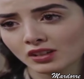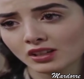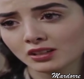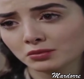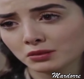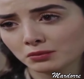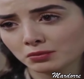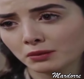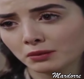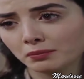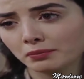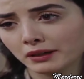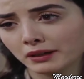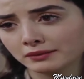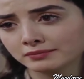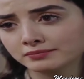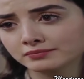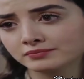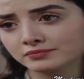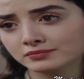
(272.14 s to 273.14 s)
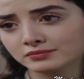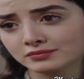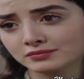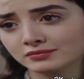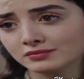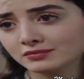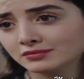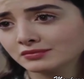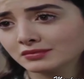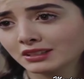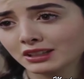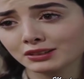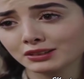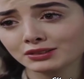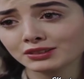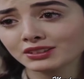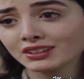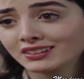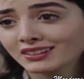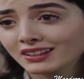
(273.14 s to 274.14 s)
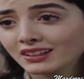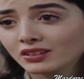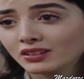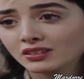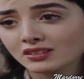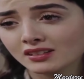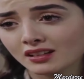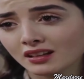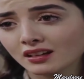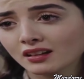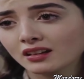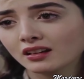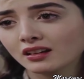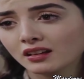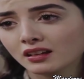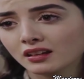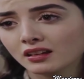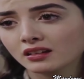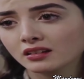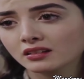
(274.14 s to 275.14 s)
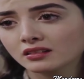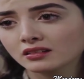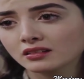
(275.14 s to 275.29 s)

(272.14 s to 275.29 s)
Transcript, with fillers: Es mi papá. Me ha consentido desde que era niña.